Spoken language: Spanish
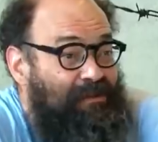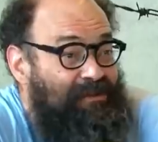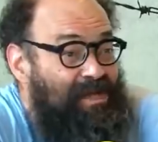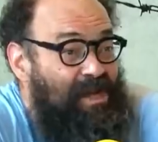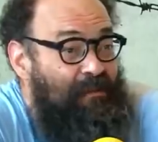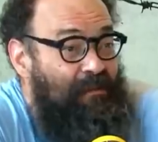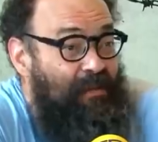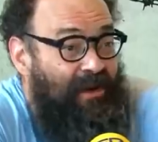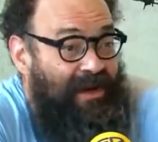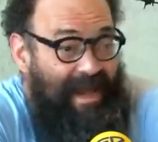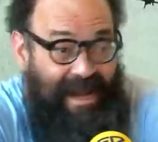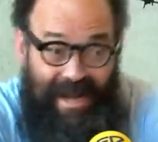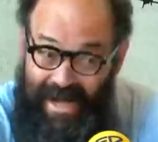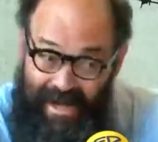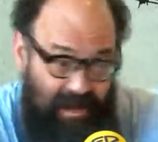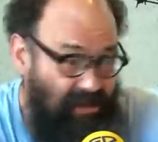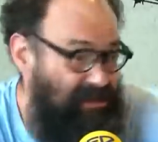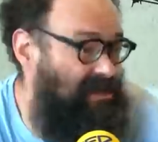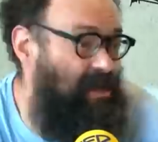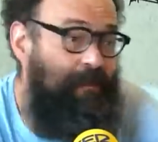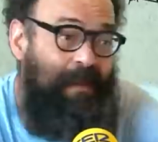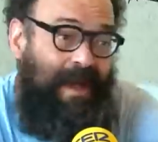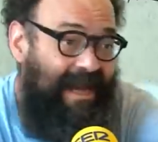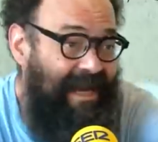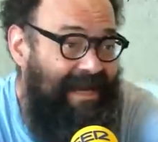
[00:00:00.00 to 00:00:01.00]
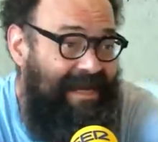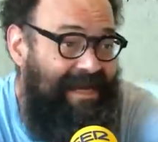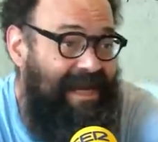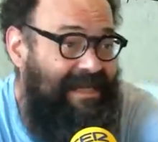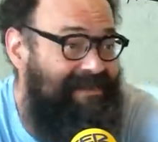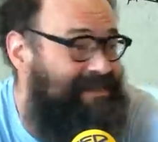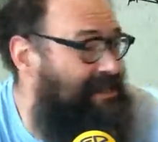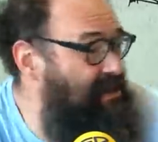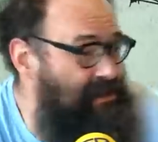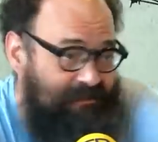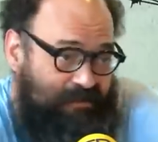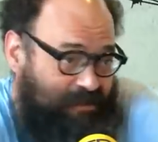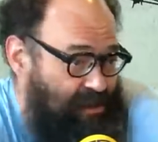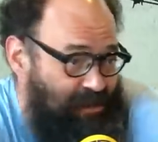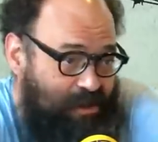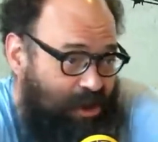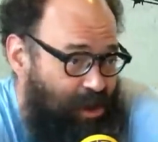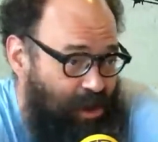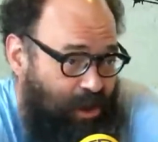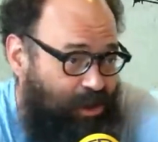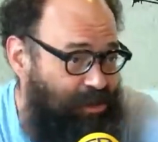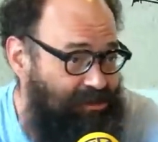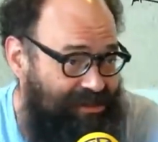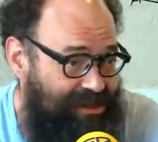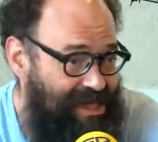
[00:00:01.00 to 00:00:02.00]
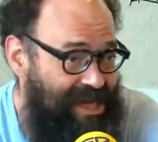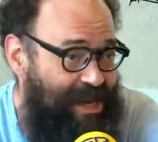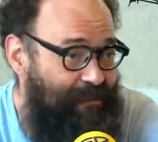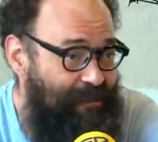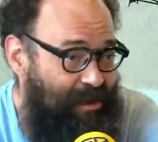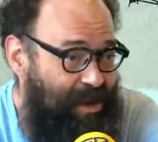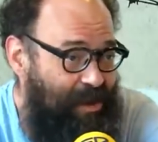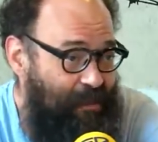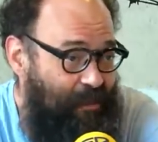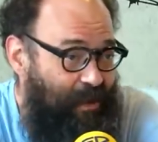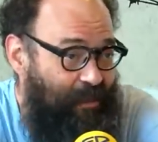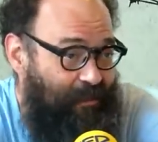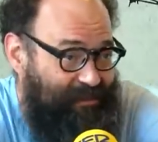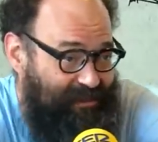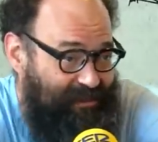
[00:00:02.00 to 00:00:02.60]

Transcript: opción, porque que no sepa que es nazi no lo consideramos como